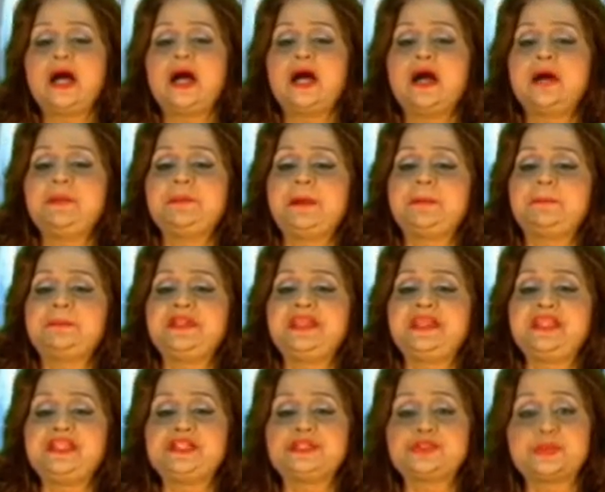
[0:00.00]
आप अपने
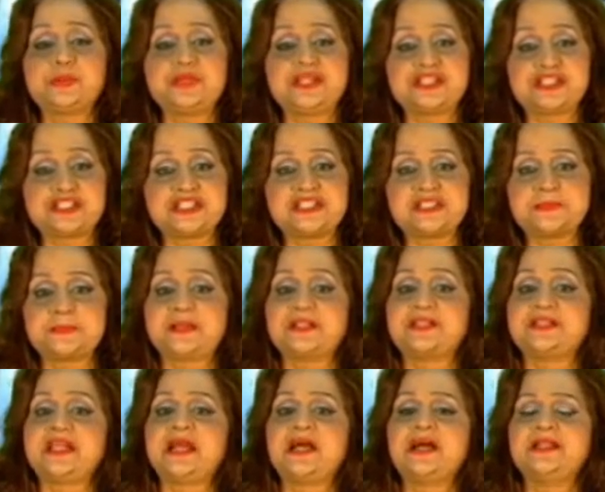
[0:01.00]
इंटुएशन पर
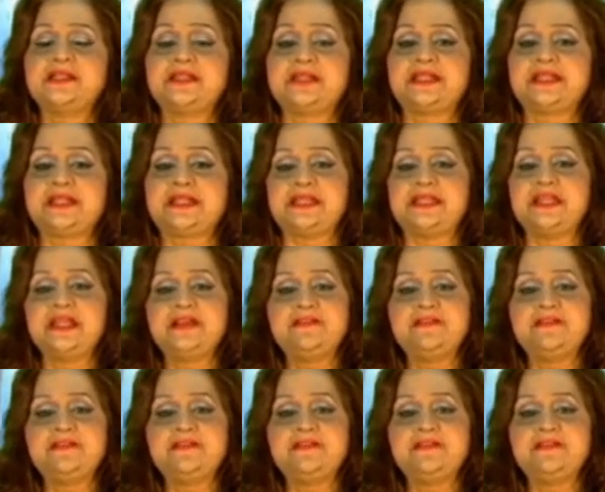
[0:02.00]
ध्यान करें